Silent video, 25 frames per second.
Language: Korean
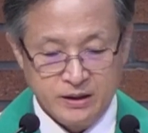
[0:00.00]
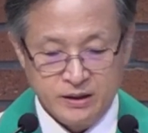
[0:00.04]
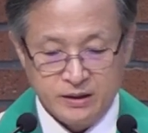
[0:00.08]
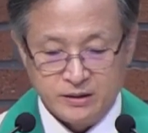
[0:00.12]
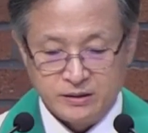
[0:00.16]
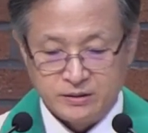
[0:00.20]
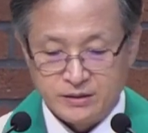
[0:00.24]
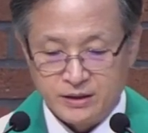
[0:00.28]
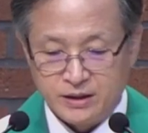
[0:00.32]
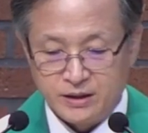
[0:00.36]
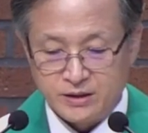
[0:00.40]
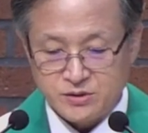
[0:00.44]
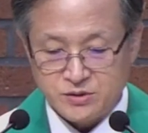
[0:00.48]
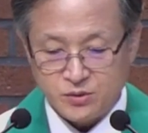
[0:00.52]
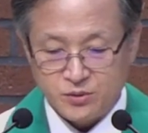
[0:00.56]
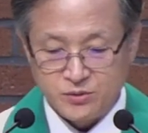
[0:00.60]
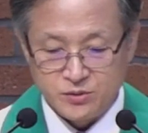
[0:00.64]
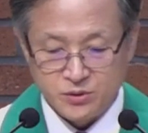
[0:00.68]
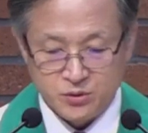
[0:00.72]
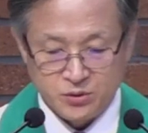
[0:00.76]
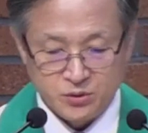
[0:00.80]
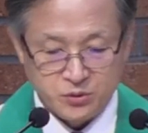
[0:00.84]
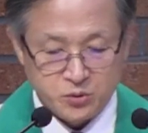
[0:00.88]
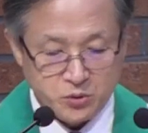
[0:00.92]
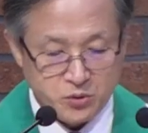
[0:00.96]
그의
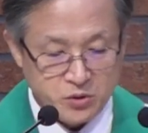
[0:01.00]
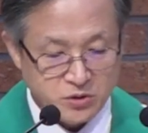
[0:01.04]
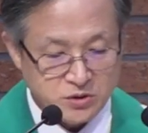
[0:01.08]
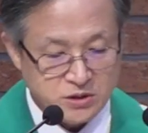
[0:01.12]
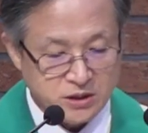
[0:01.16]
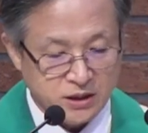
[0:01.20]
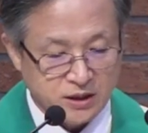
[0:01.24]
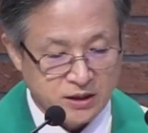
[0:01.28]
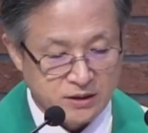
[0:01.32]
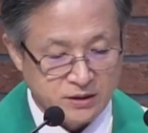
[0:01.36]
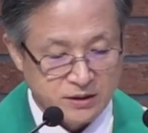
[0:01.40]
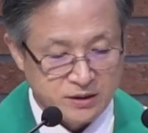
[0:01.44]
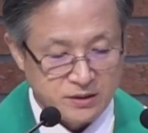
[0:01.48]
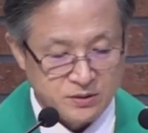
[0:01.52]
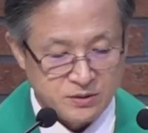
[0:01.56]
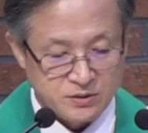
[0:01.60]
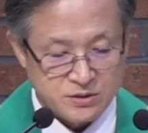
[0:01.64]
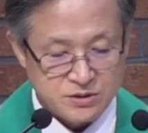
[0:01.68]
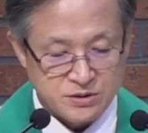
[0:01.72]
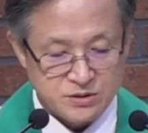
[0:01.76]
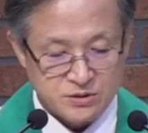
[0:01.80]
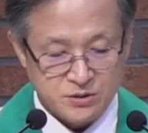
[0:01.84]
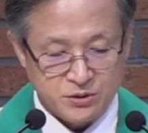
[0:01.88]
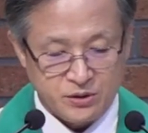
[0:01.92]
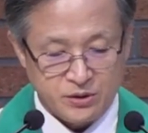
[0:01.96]
선교 동역자가 된
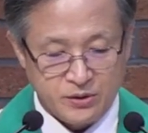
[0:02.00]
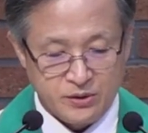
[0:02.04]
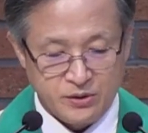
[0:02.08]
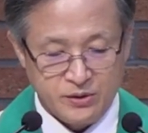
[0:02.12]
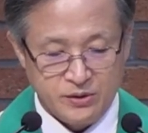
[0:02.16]
것이죠.